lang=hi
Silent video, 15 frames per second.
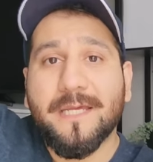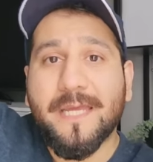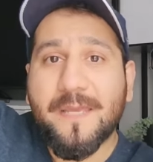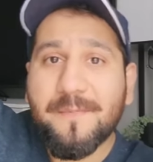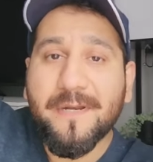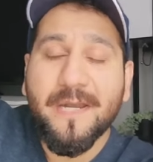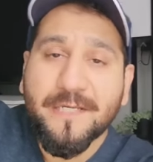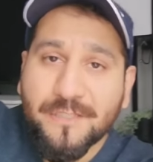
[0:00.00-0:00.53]

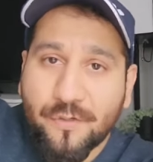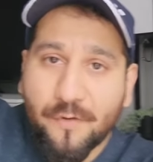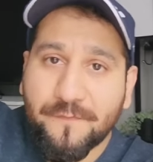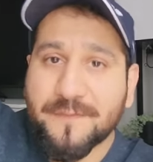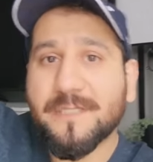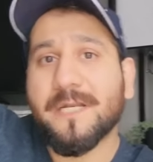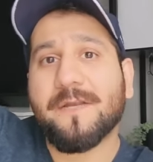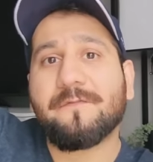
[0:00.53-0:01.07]
इमिग्रेशन
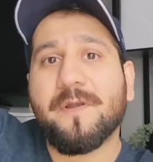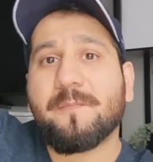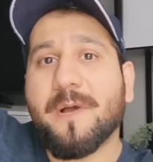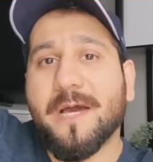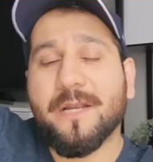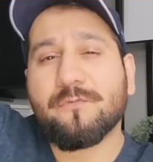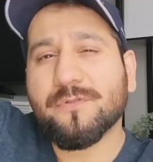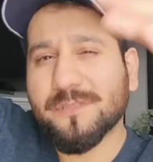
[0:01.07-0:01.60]
ऑफिसर इवेंट में
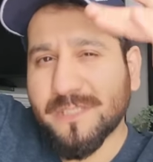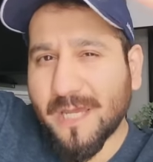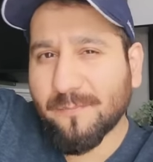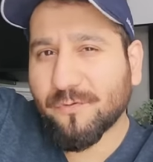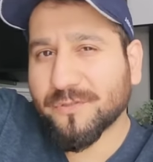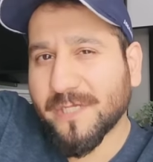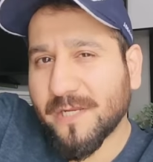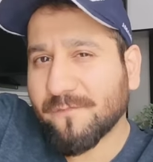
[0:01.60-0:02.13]
आ रहे हैं उनसे
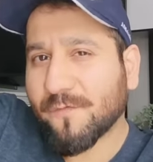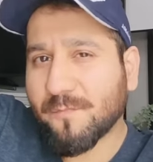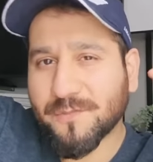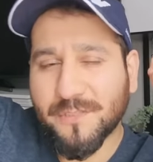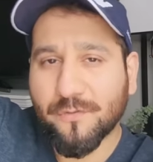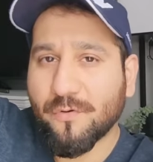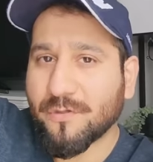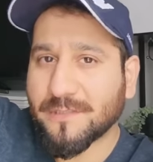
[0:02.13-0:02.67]
आपको सही
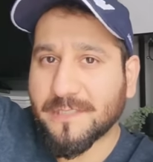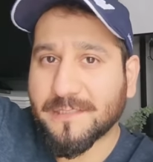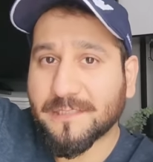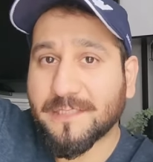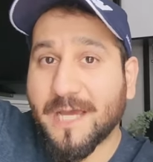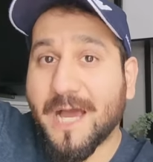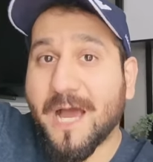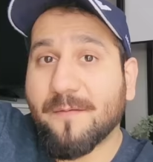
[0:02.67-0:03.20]
इन्फॉर्मेशन कौन दे
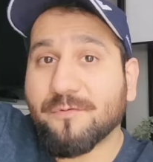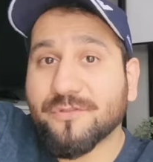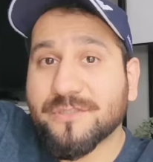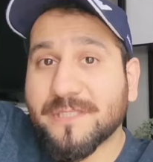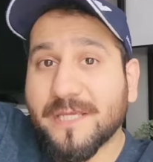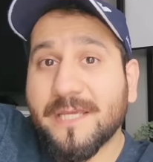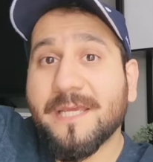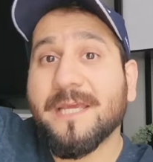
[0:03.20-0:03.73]
सकता है आप
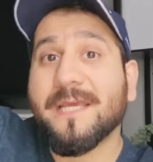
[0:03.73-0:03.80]
उनसे